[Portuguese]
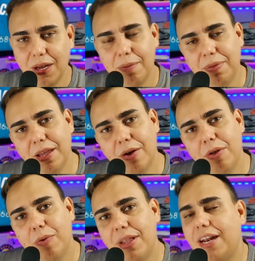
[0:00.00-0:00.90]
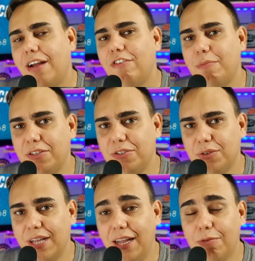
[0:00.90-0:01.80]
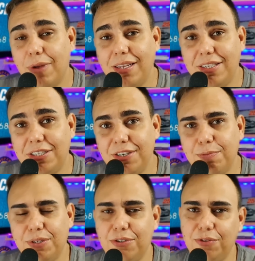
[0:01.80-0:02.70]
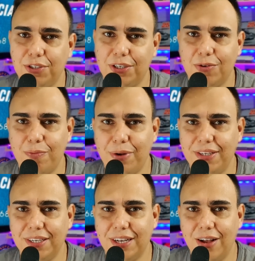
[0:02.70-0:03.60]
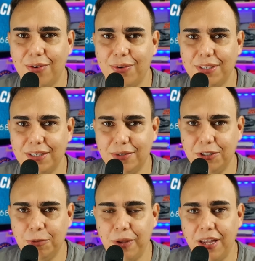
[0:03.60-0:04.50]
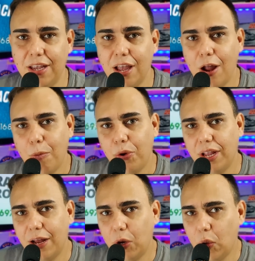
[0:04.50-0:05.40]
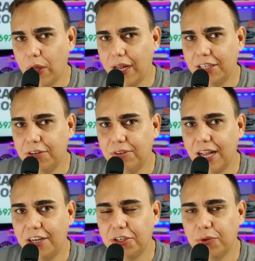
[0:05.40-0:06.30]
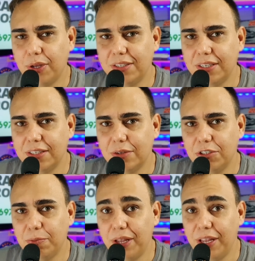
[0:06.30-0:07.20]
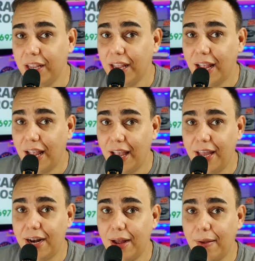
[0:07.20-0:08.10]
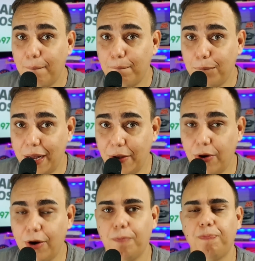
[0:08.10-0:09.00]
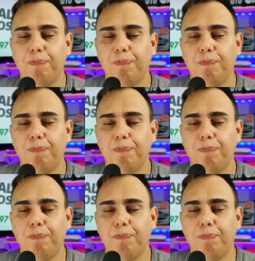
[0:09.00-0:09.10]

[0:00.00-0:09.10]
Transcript: não enquadrava mais no teto, mas tinha a opção de você comprar esse carro com isenção de IPI, porque a lucratividade com a isenção de IPI era maior.